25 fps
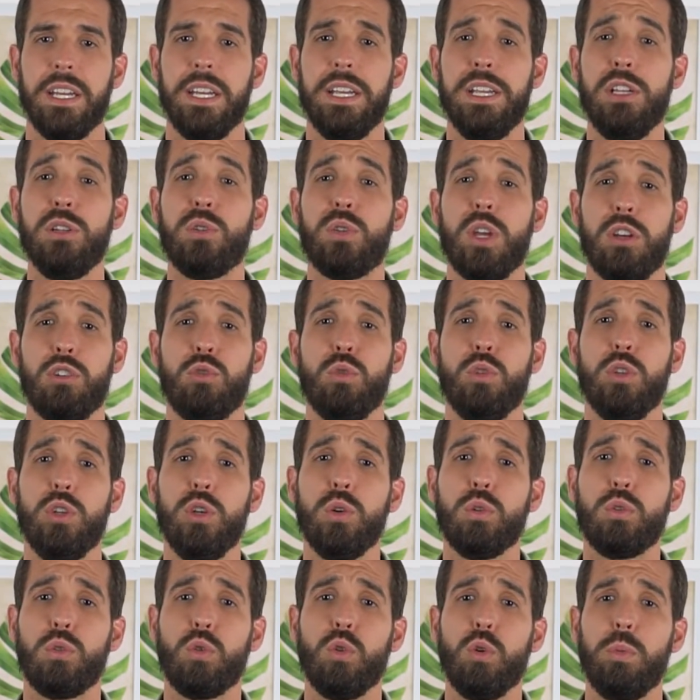Isso ajuda o
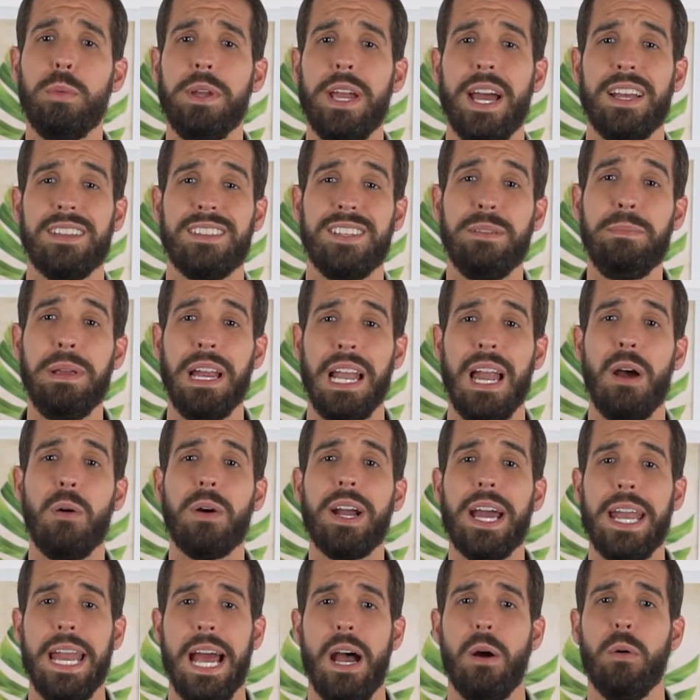YouTube a assimilar o
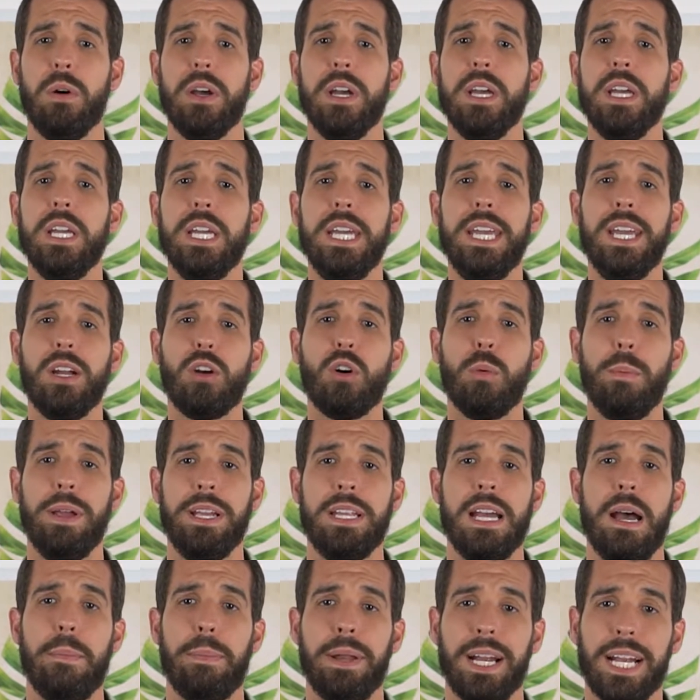canal e
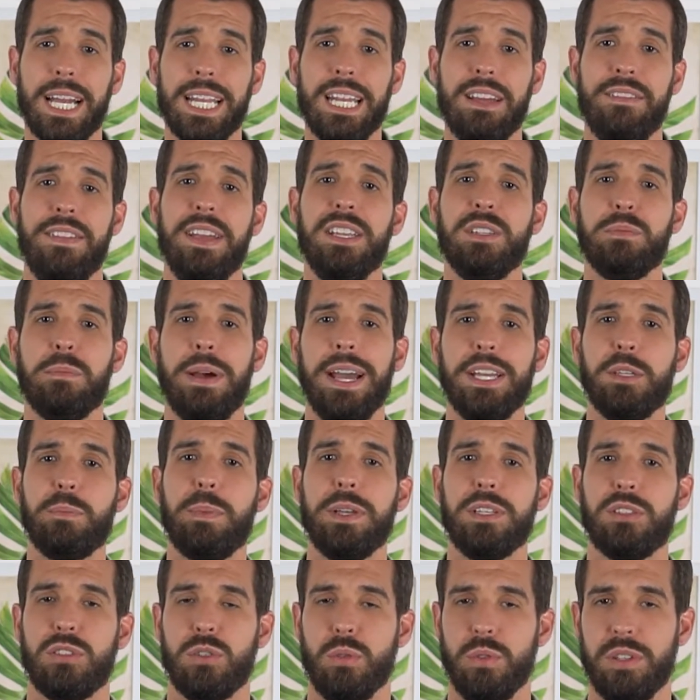recomendar para cada vez mais
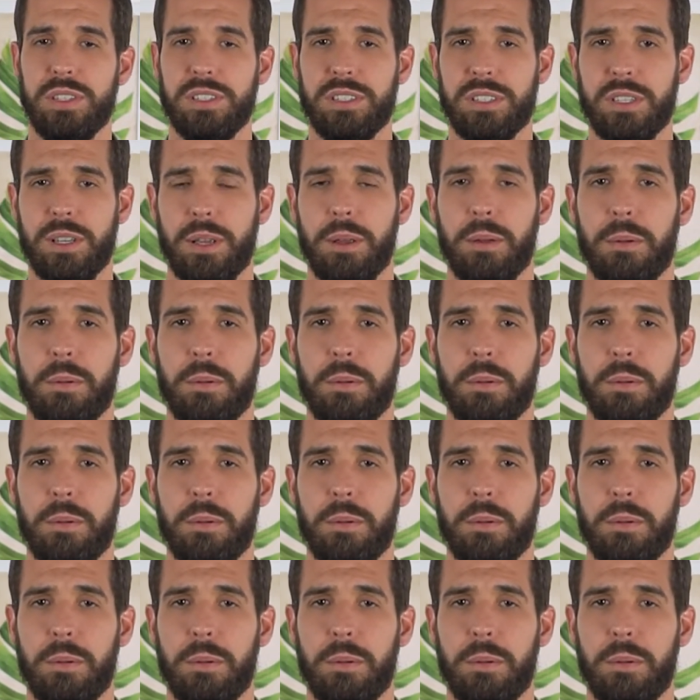pessoas.